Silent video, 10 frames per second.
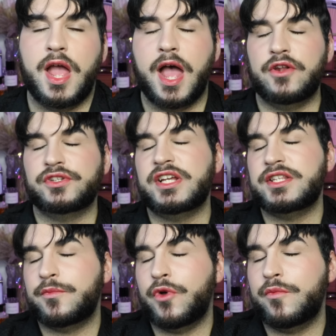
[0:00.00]
Alors
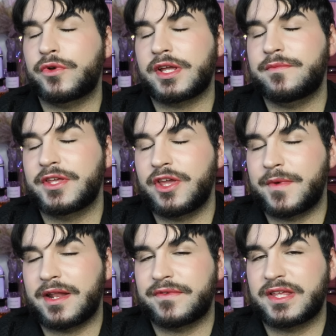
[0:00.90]
dernièrement, Morgan Makeup,
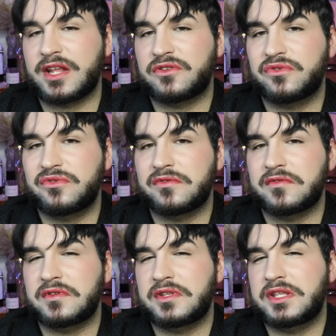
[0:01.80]
elle a fait
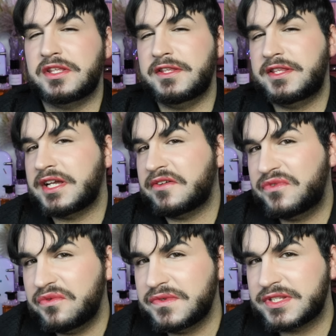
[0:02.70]
quelques
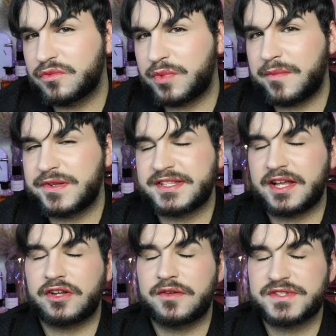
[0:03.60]
interviews, si on peut appeler
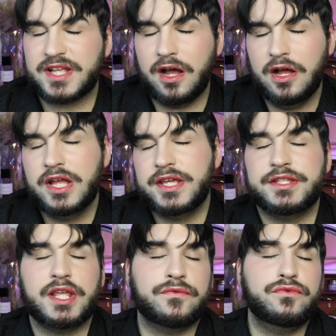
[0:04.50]
ça comme ça.
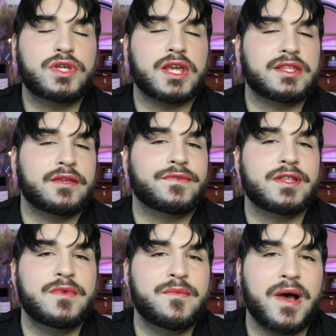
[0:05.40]
Interview qui a été
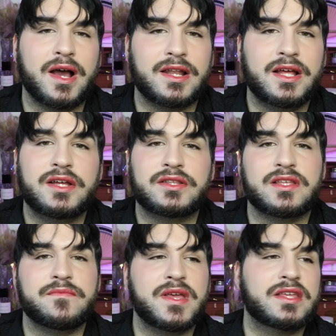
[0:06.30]
filmée par l'un
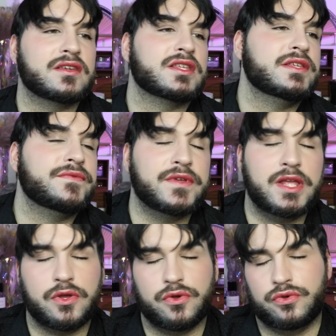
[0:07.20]
des mecs qui
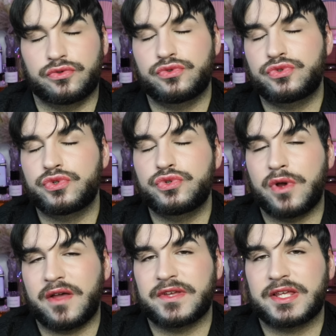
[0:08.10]
fait euh, du
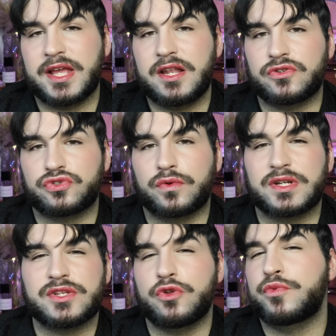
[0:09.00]
studio avec elle. Je crois
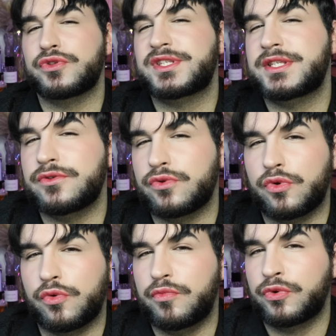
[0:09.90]
que c'est le petit
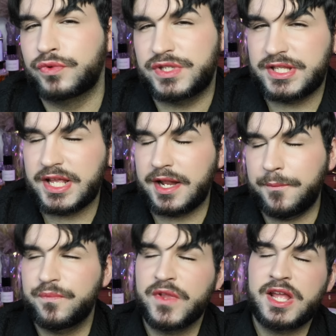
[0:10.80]
euh, blondinet
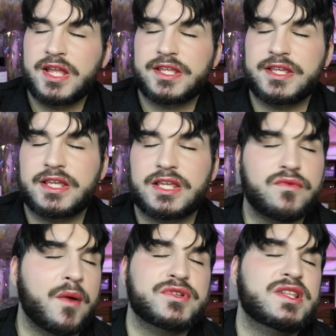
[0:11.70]
là. Il, qui
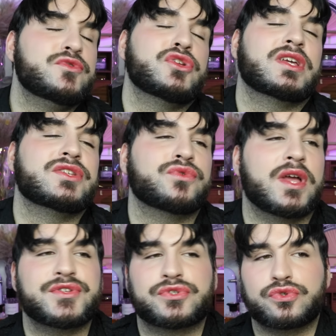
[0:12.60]
lui a posé plusieurs questions.
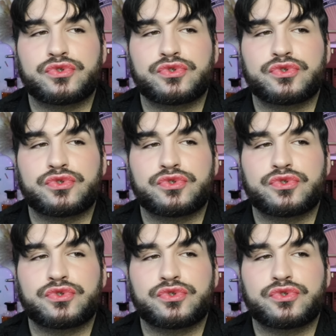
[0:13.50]
Est-ce que